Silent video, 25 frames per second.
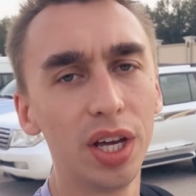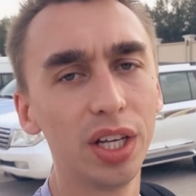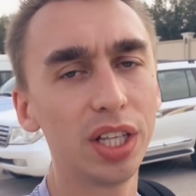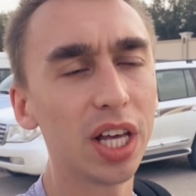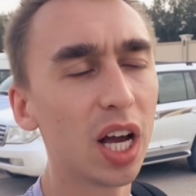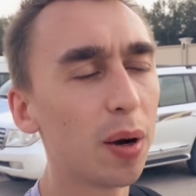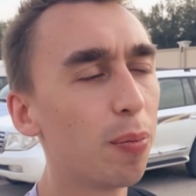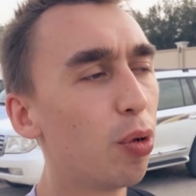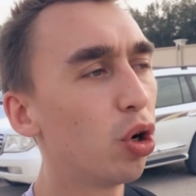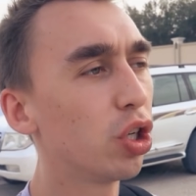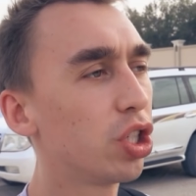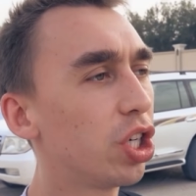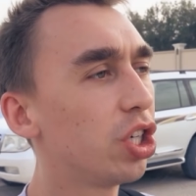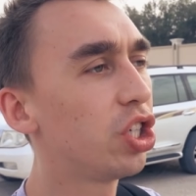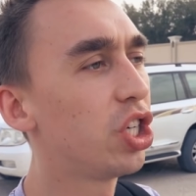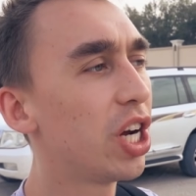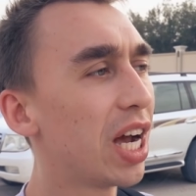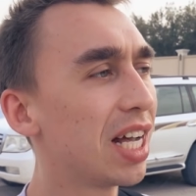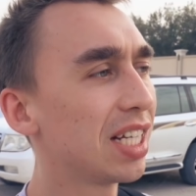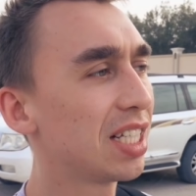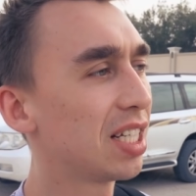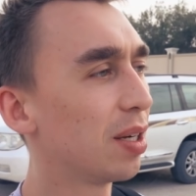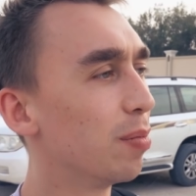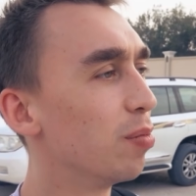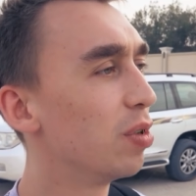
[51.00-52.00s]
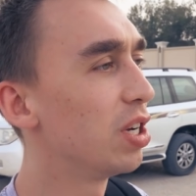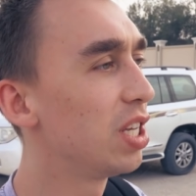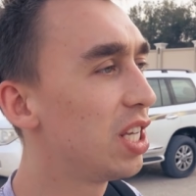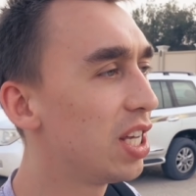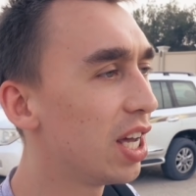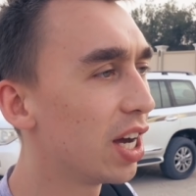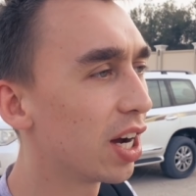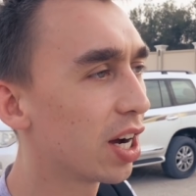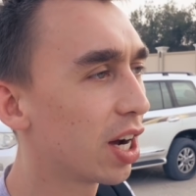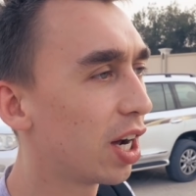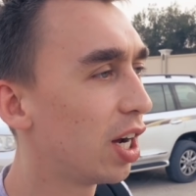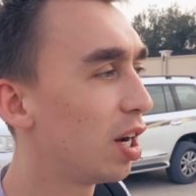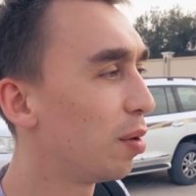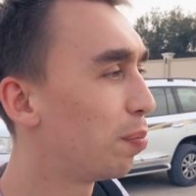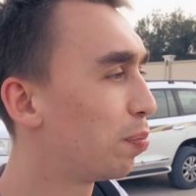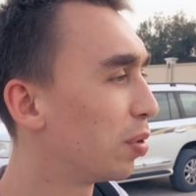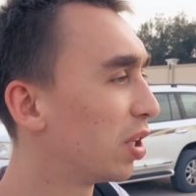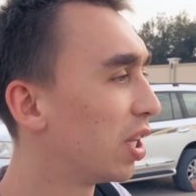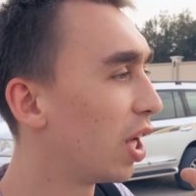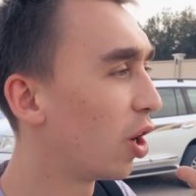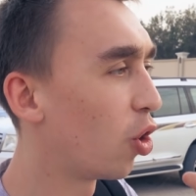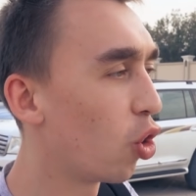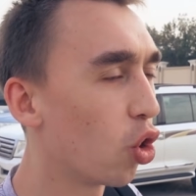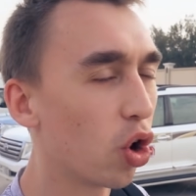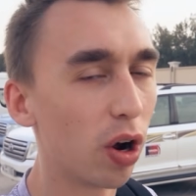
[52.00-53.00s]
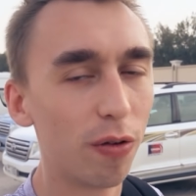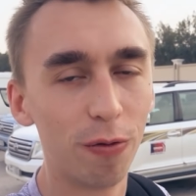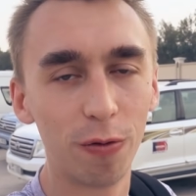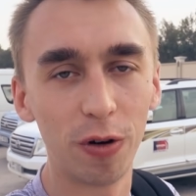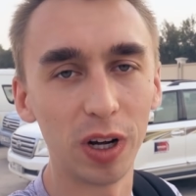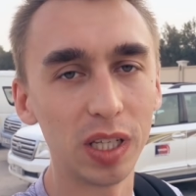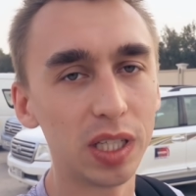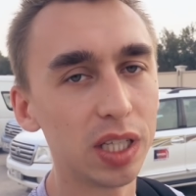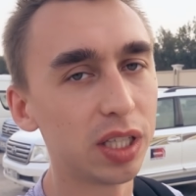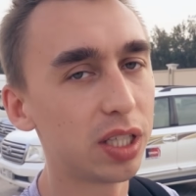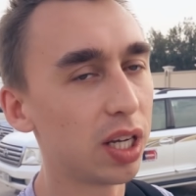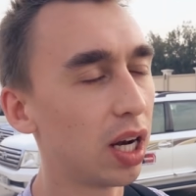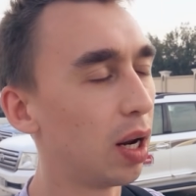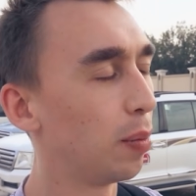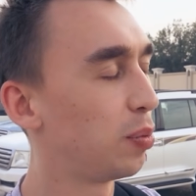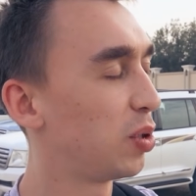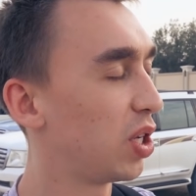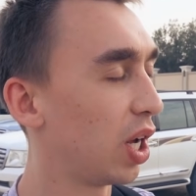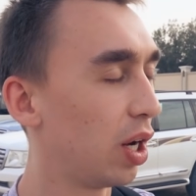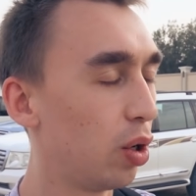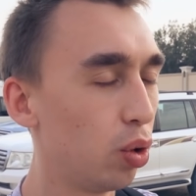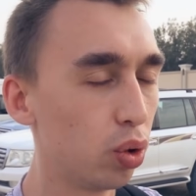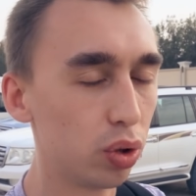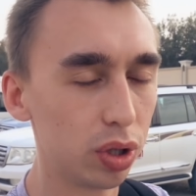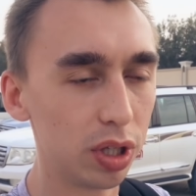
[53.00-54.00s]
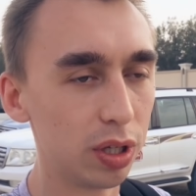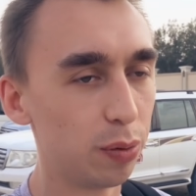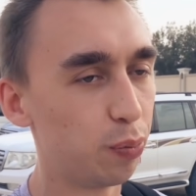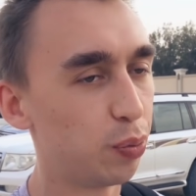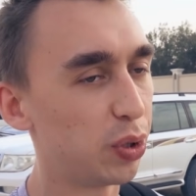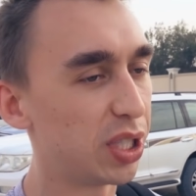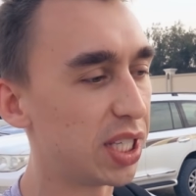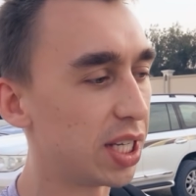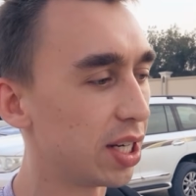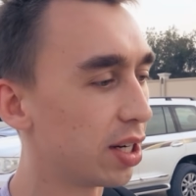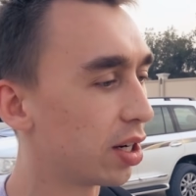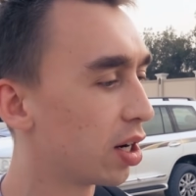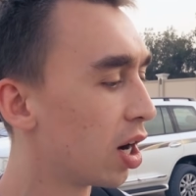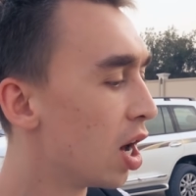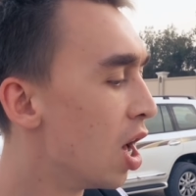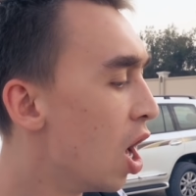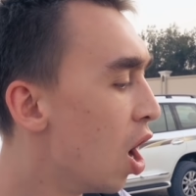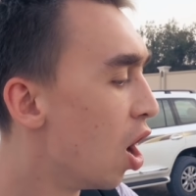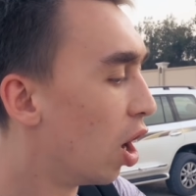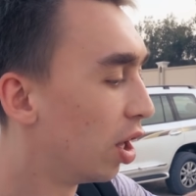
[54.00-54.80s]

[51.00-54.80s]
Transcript: И так больше часа мы ехали по дорогам, водитель абсолютный псих.